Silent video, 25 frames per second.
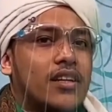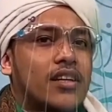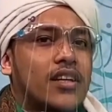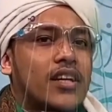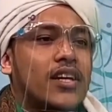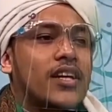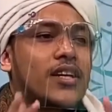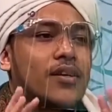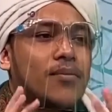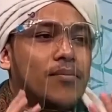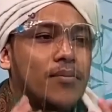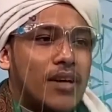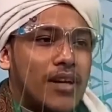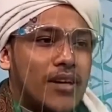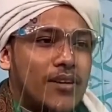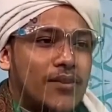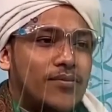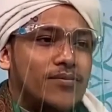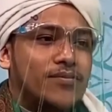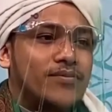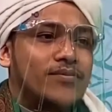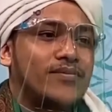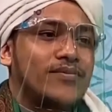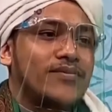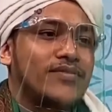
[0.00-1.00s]
hikmah.
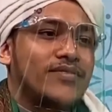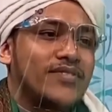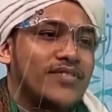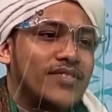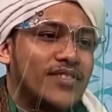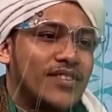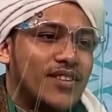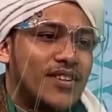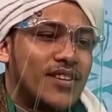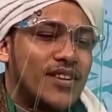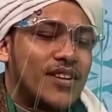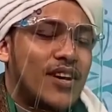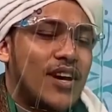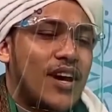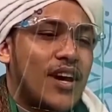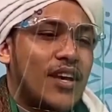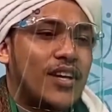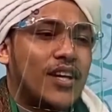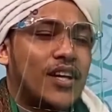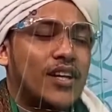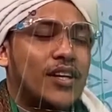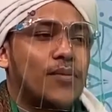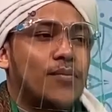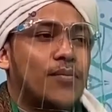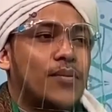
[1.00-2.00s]
hikmah. Iya, iya.
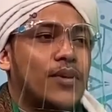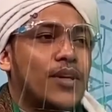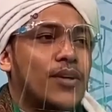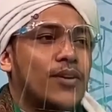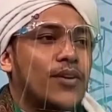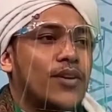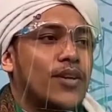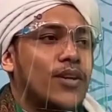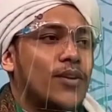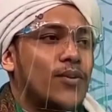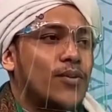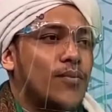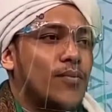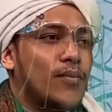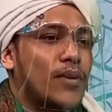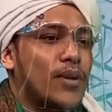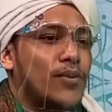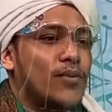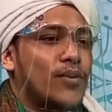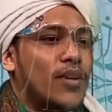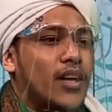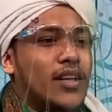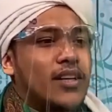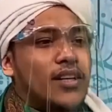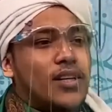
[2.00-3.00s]
Yang dipilih oleh
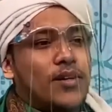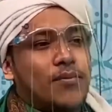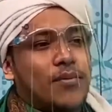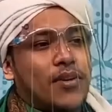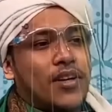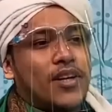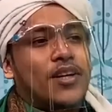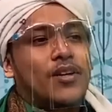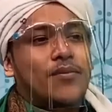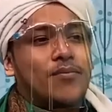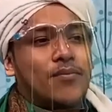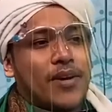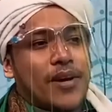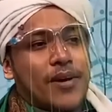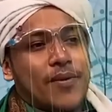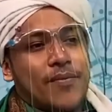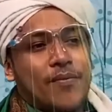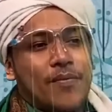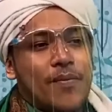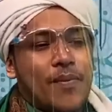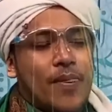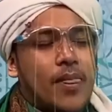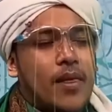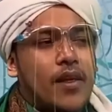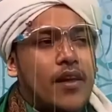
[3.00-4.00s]
Luqmanul Hakim hikmah.
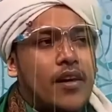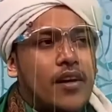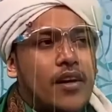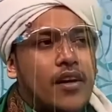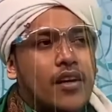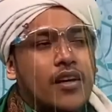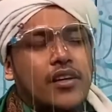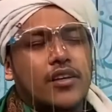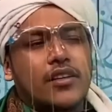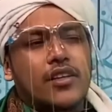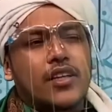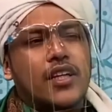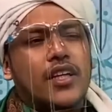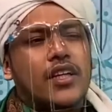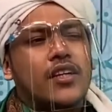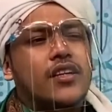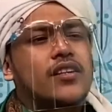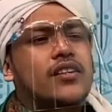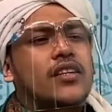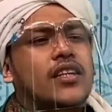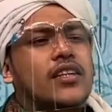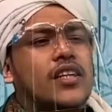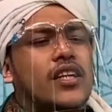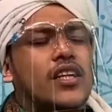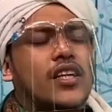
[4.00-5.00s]
Hmm. Ketika
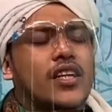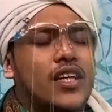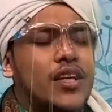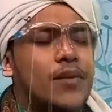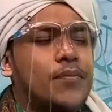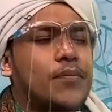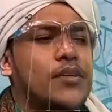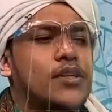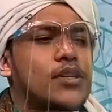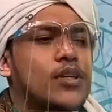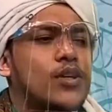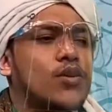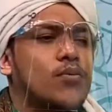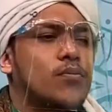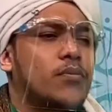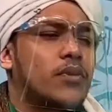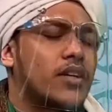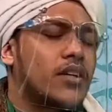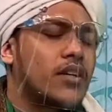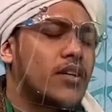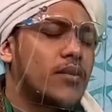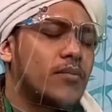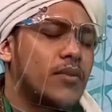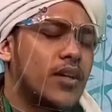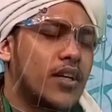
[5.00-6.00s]
ditanya kenapa engkau
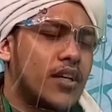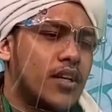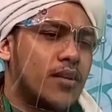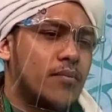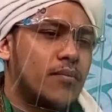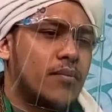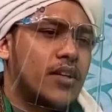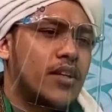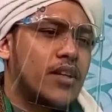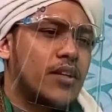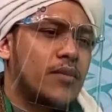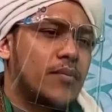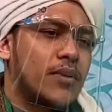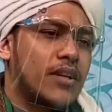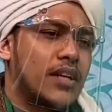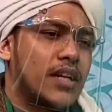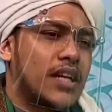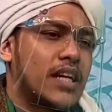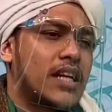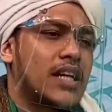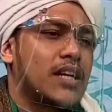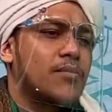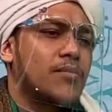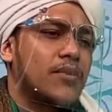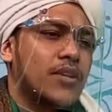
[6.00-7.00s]
menerima hikmah daripada
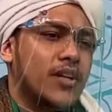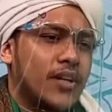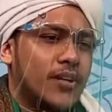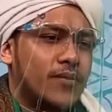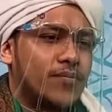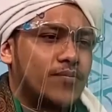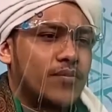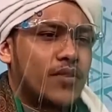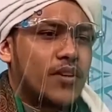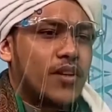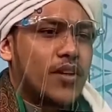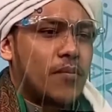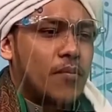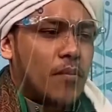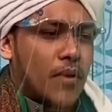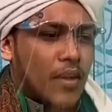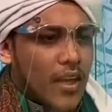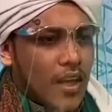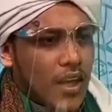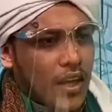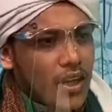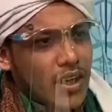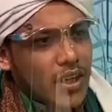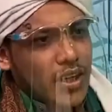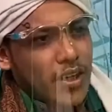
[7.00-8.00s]
kenabian, ya, ya.
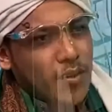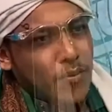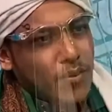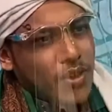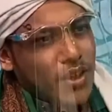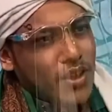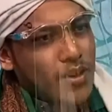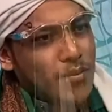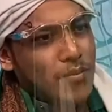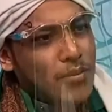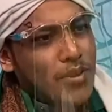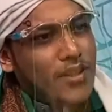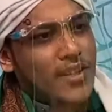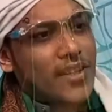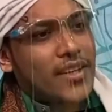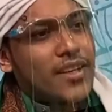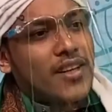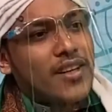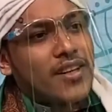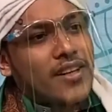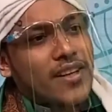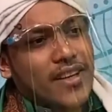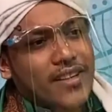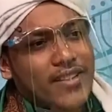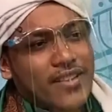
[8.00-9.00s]
padahal kenabian lebih tinggi
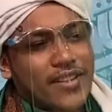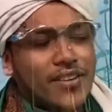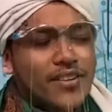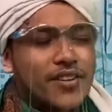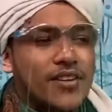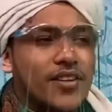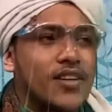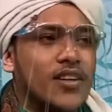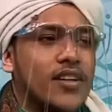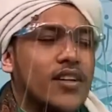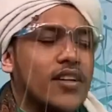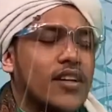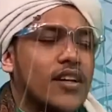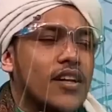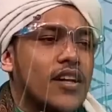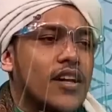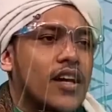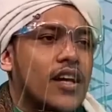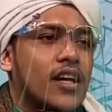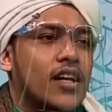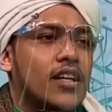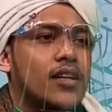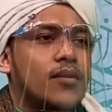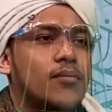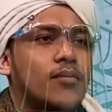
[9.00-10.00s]
derajatnya. Ya.
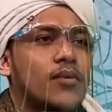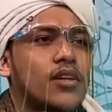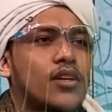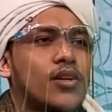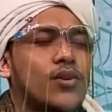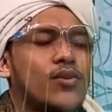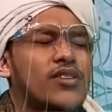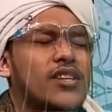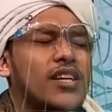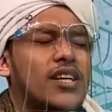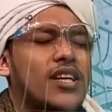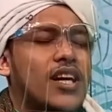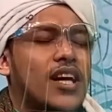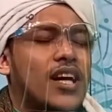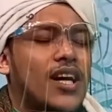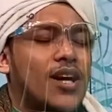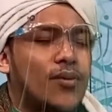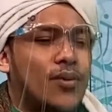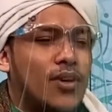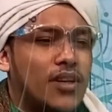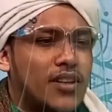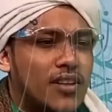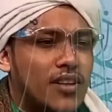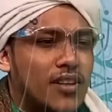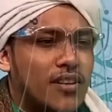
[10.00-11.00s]
Kata beliau, saya
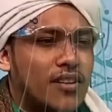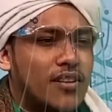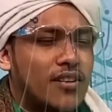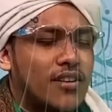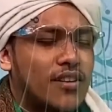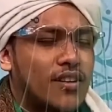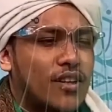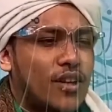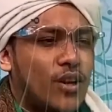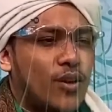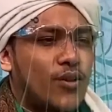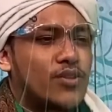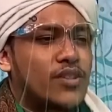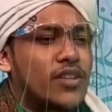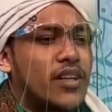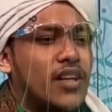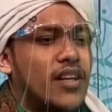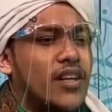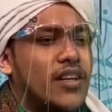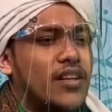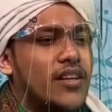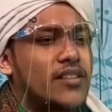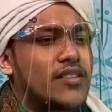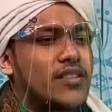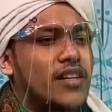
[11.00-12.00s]
khawatir kalau
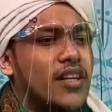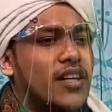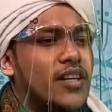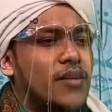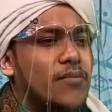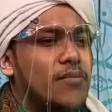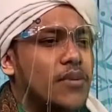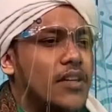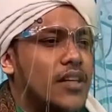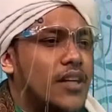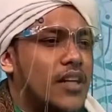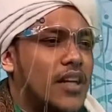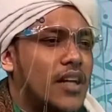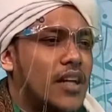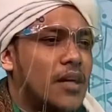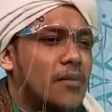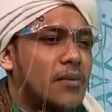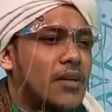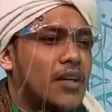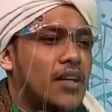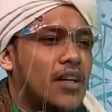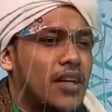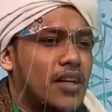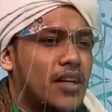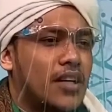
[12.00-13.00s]
seandainya saya diberikan
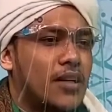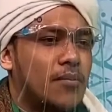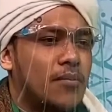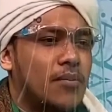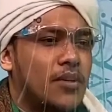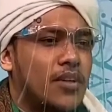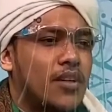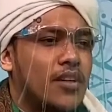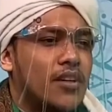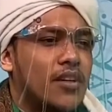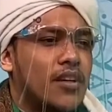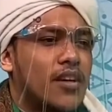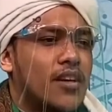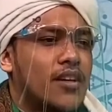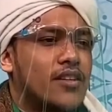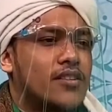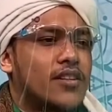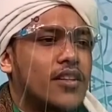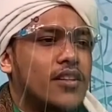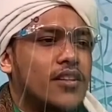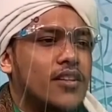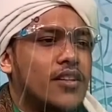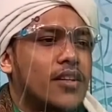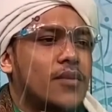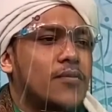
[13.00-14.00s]
amanah kenabian, ya.
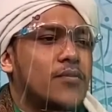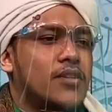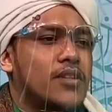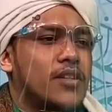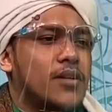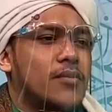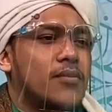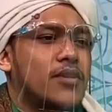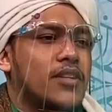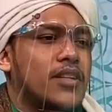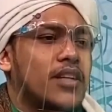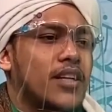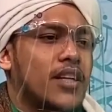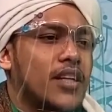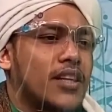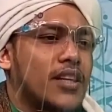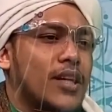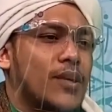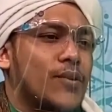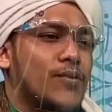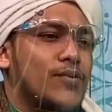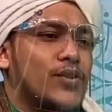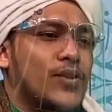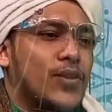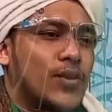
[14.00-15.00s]
saya tidak bisa menjaga
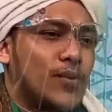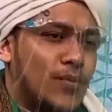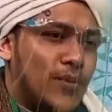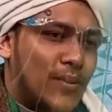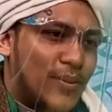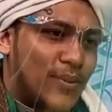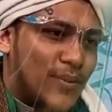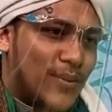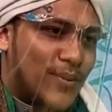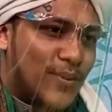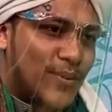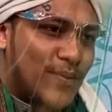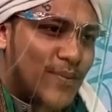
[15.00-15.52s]
tanggung jawab itu.